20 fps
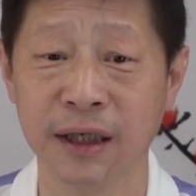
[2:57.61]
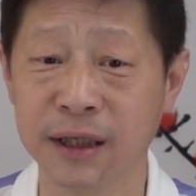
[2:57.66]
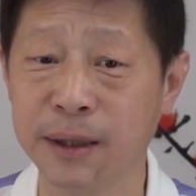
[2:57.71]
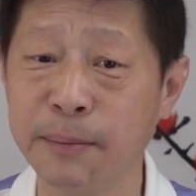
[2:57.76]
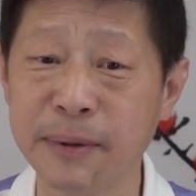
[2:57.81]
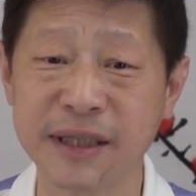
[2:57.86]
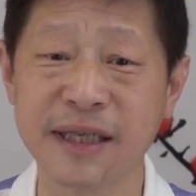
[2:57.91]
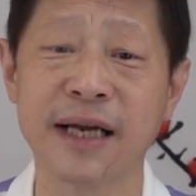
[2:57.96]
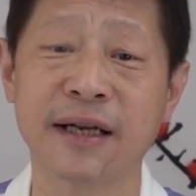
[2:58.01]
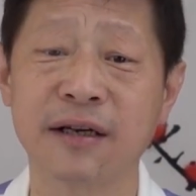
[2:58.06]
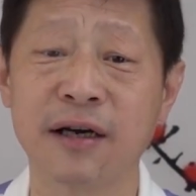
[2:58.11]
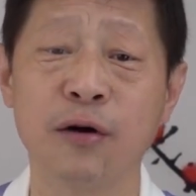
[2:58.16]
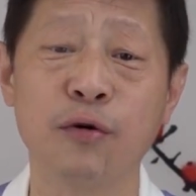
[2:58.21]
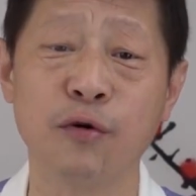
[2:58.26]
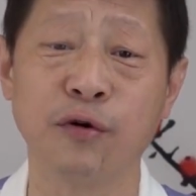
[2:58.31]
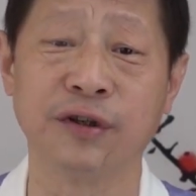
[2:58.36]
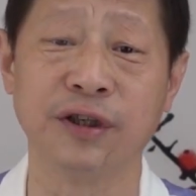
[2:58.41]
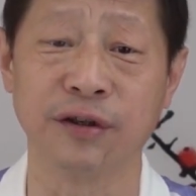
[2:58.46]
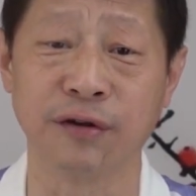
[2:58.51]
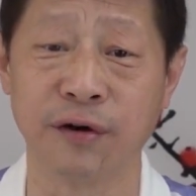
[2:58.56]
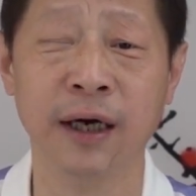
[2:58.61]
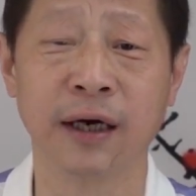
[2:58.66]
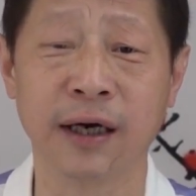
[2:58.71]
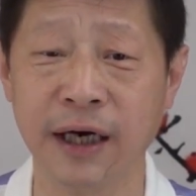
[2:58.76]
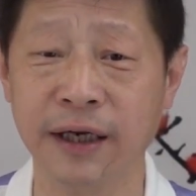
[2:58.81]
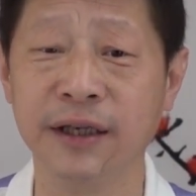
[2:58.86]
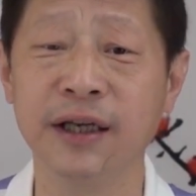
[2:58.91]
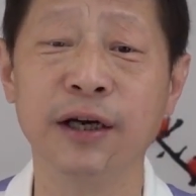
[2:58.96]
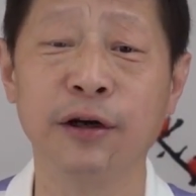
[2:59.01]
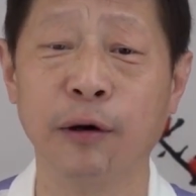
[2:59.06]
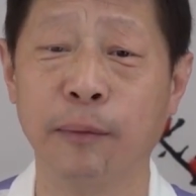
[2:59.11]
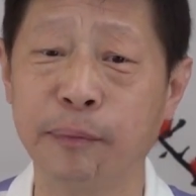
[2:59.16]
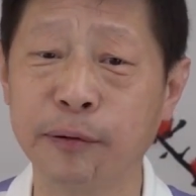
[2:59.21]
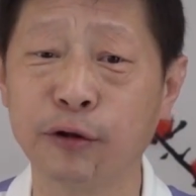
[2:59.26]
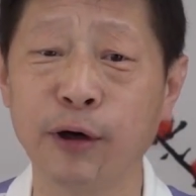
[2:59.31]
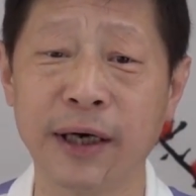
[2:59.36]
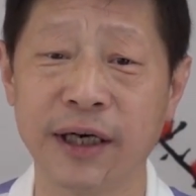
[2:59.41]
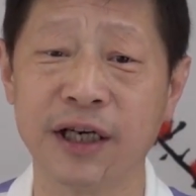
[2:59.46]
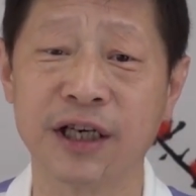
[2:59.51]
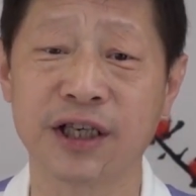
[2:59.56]
那么在这个过程中，肯定有不
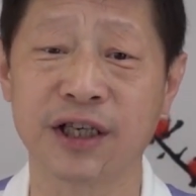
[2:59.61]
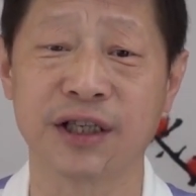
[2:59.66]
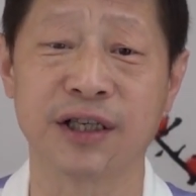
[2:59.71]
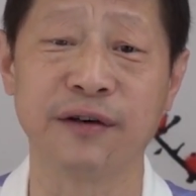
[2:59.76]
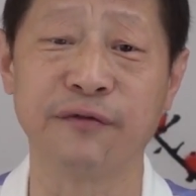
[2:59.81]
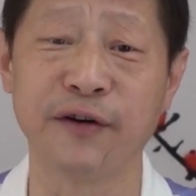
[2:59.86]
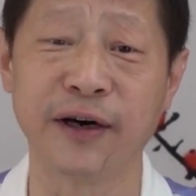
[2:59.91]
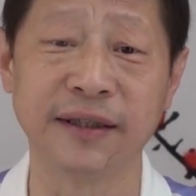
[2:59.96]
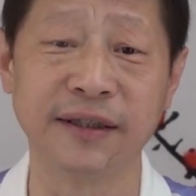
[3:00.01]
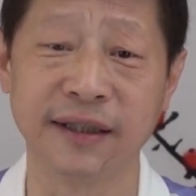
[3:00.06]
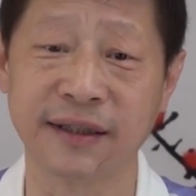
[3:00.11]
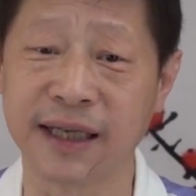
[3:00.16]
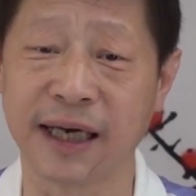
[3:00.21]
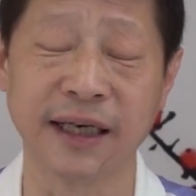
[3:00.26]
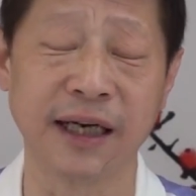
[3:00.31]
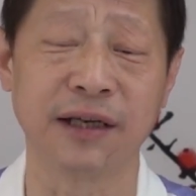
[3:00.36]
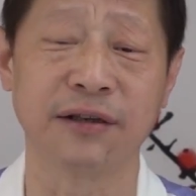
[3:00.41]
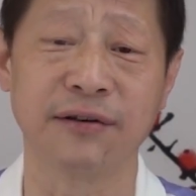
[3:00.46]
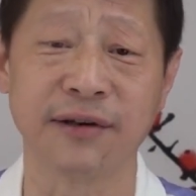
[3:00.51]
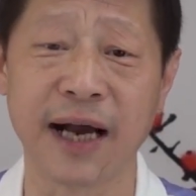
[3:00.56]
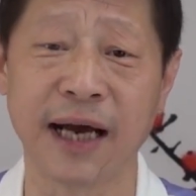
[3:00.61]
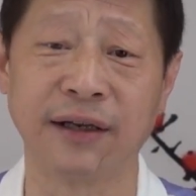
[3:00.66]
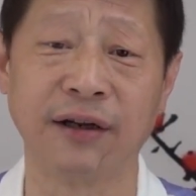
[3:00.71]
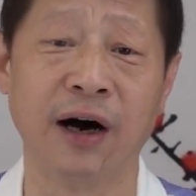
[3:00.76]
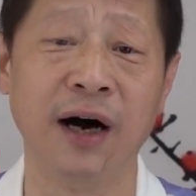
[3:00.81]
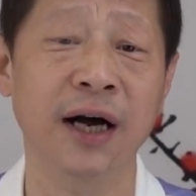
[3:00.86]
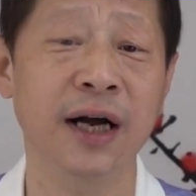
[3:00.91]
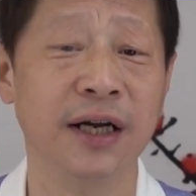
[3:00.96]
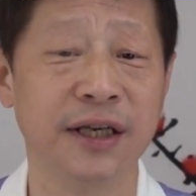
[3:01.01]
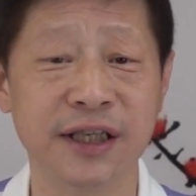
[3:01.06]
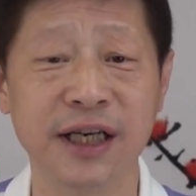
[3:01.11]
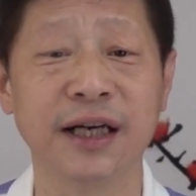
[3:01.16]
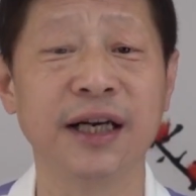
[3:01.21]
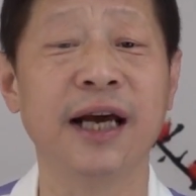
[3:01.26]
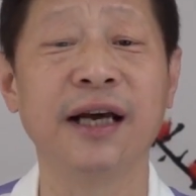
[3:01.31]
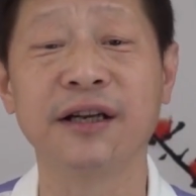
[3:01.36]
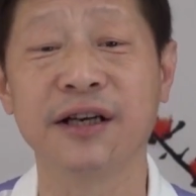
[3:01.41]
断的事实发生。大家都看到，今年